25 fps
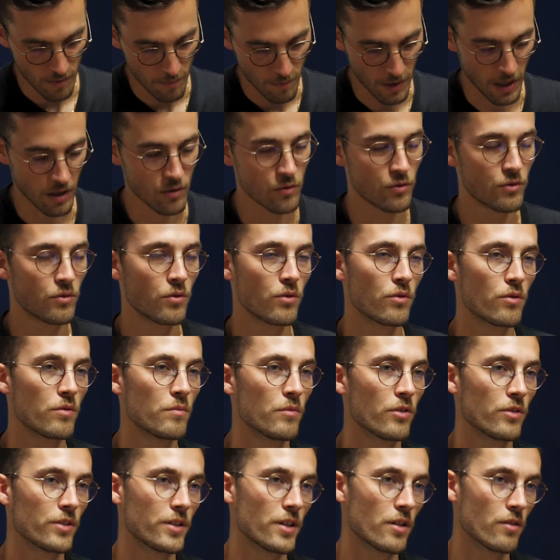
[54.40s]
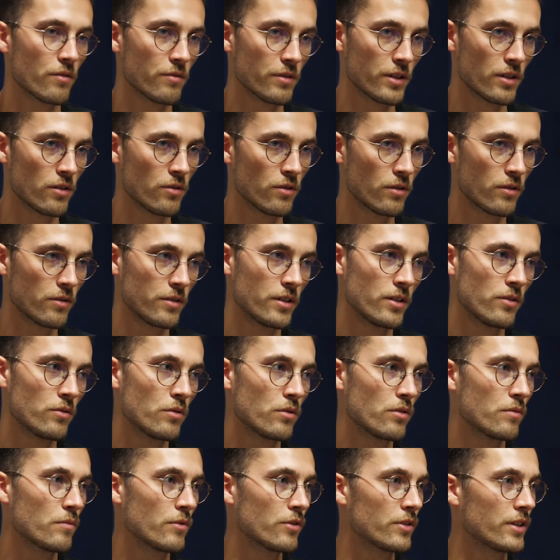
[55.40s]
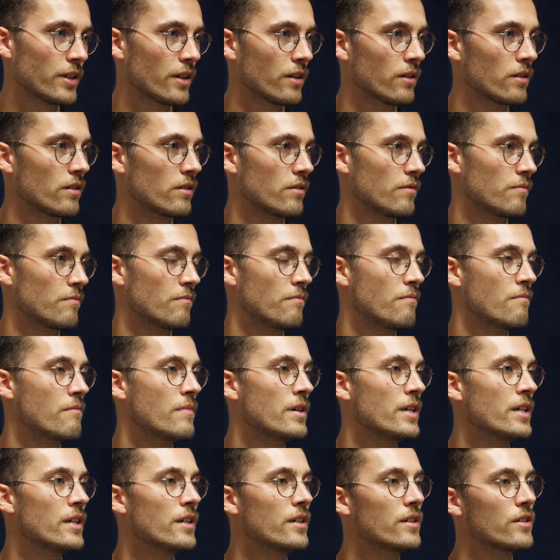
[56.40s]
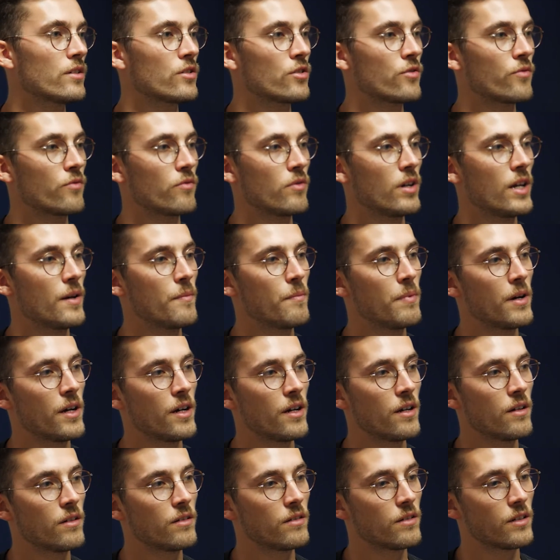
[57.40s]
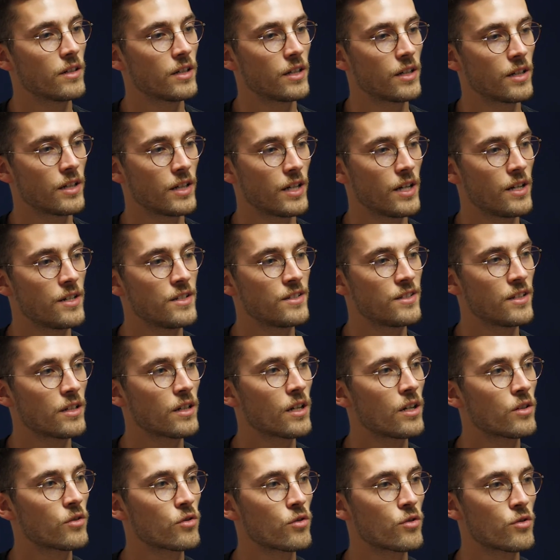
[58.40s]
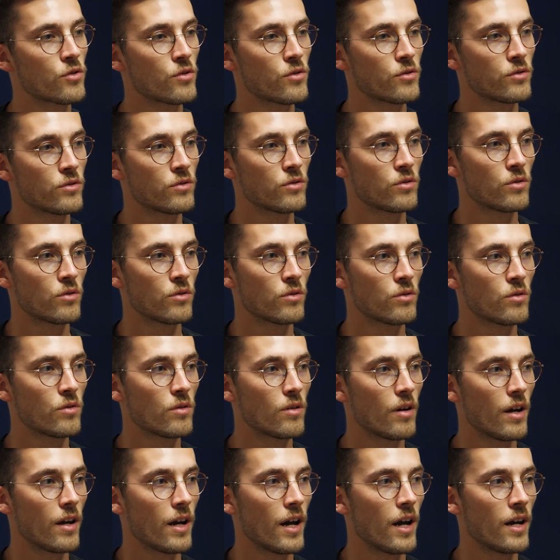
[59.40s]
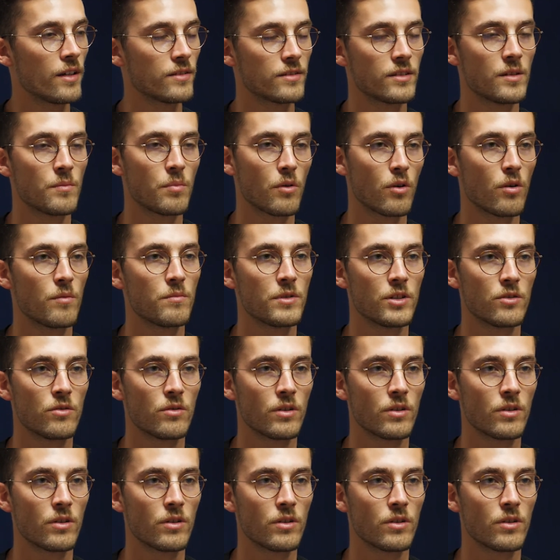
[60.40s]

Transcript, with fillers: par le documentaire en fait, le côté documentaire. Mais je voulais pas réaliser quelque chose de assez premier